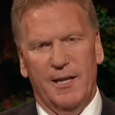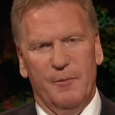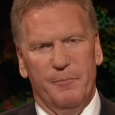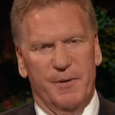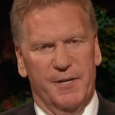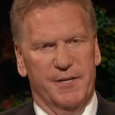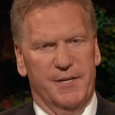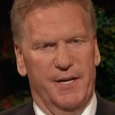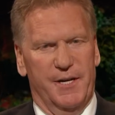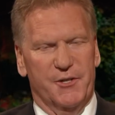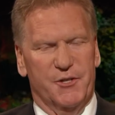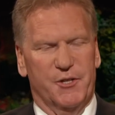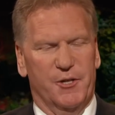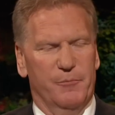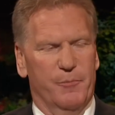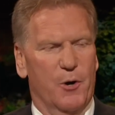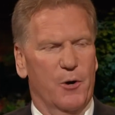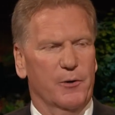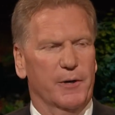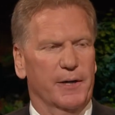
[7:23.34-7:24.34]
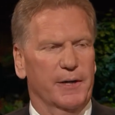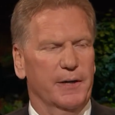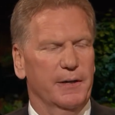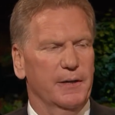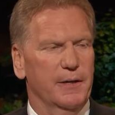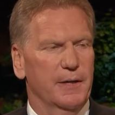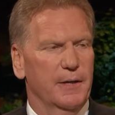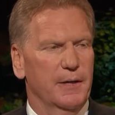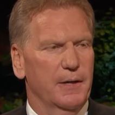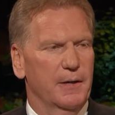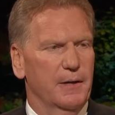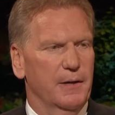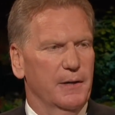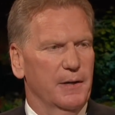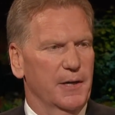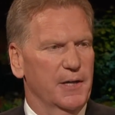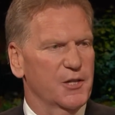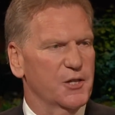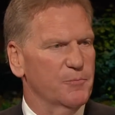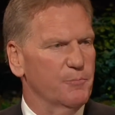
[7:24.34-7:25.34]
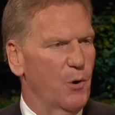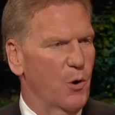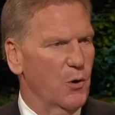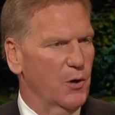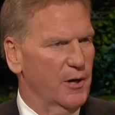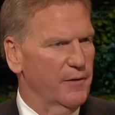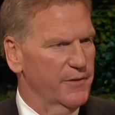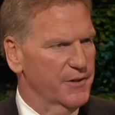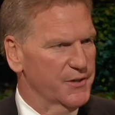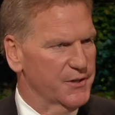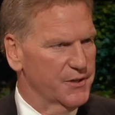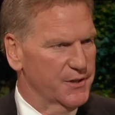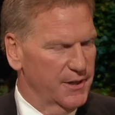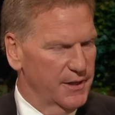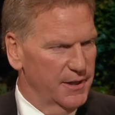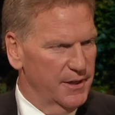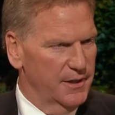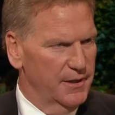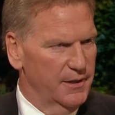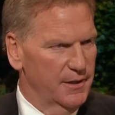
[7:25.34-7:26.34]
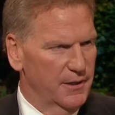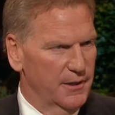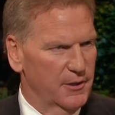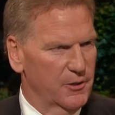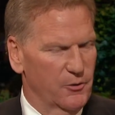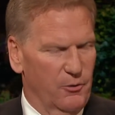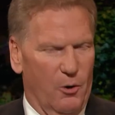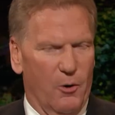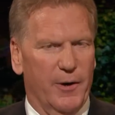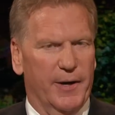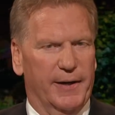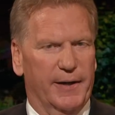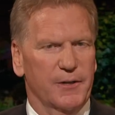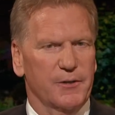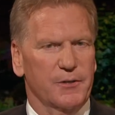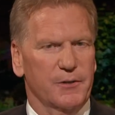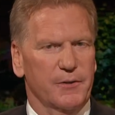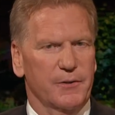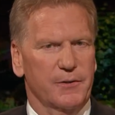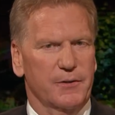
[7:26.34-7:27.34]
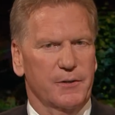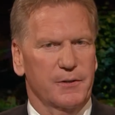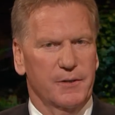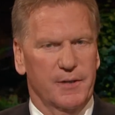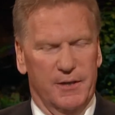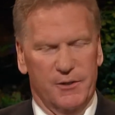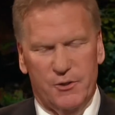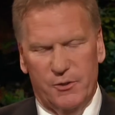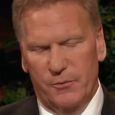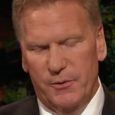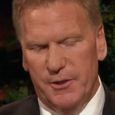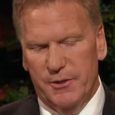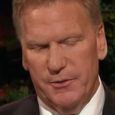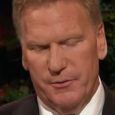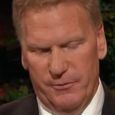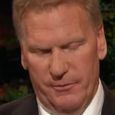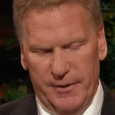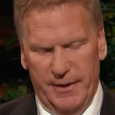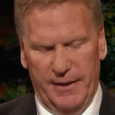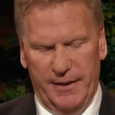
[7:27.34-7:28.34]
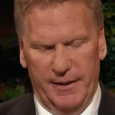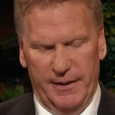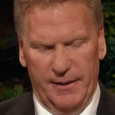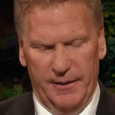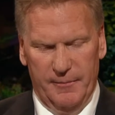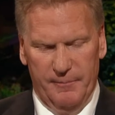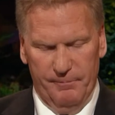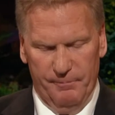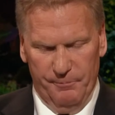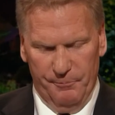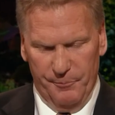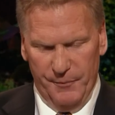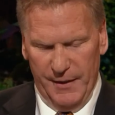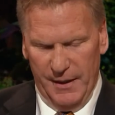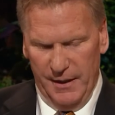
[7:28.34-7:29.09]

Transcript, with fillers: 长成大树来说明我们该如何培养见证，也就不足为奇了。